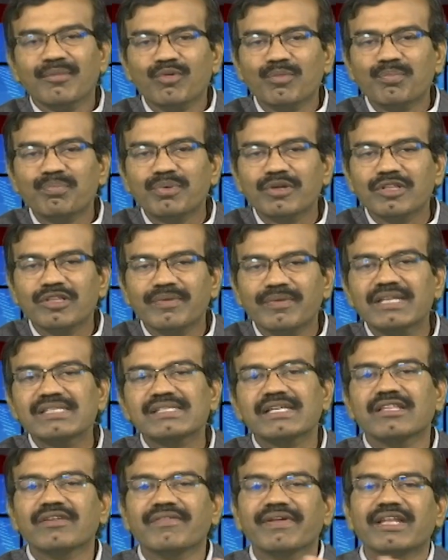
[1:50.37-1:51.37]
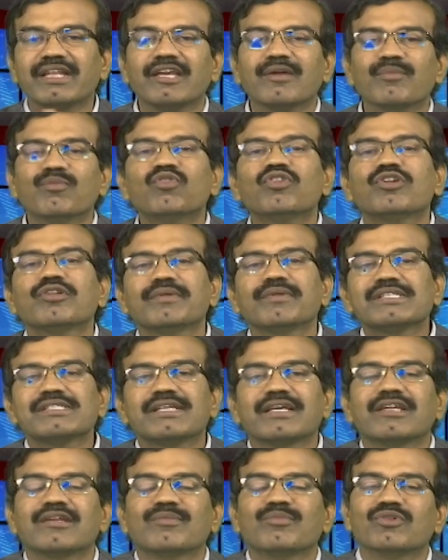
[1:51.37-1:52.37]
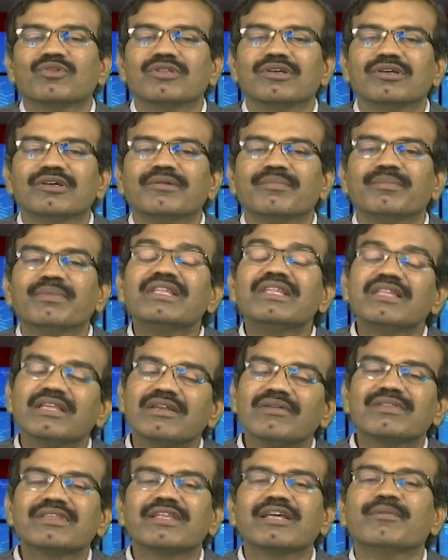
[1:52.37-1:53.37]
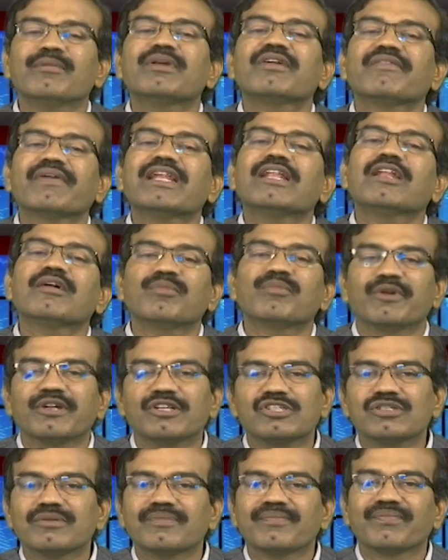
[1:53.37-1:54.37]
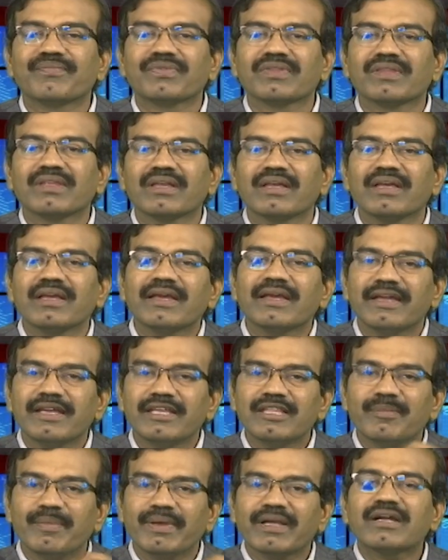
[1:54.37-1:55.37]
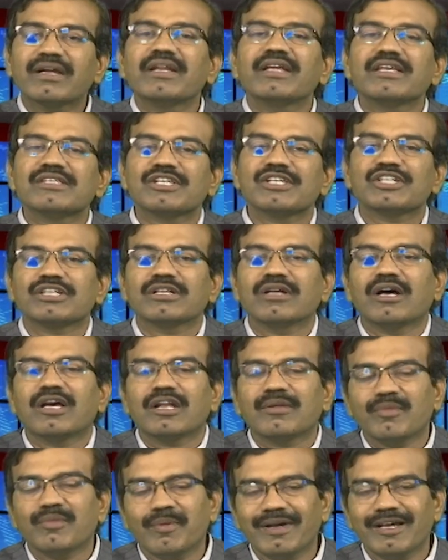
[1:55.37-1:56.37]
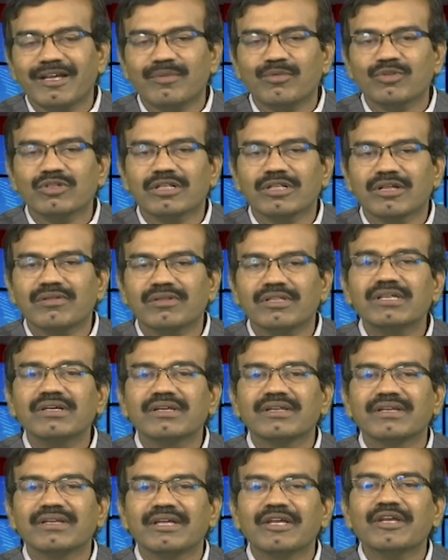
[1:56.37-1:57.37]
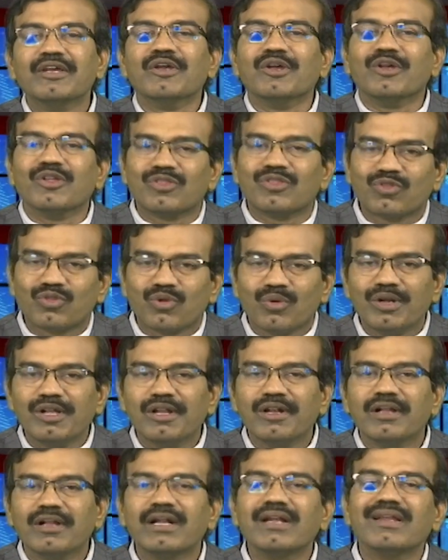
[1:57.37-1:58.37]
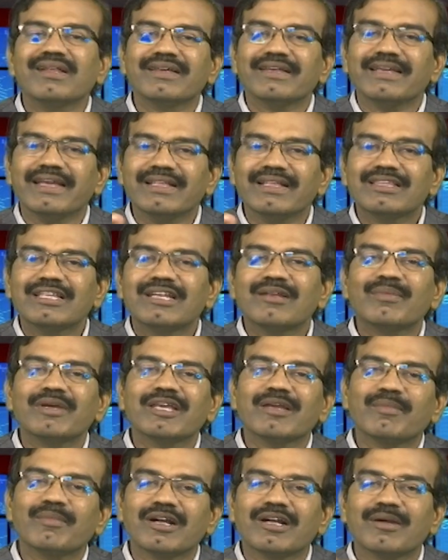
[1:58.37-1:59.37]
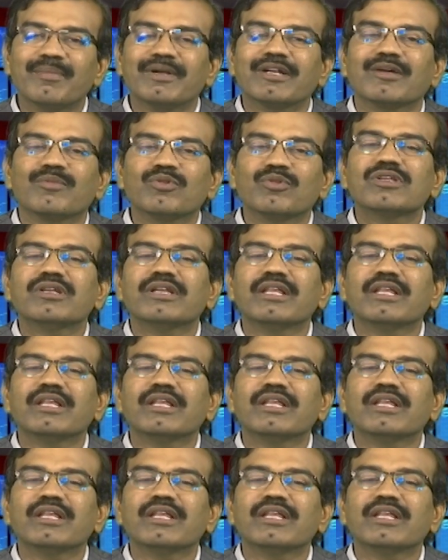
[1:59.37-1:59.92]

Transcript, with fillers: முப்பது பேர் செய்த வேலையை மூன்று பேர் செய்கிற போது மீதி இருபத்தேழு பேர் வேலை இல்லாமல் போயிடுச்சு இது மெக்கனைசேஷன் ஆரம்பமாகிற போது அதாவது தொழில்கள் எந்திரமயமாக்கப்பட்ட போது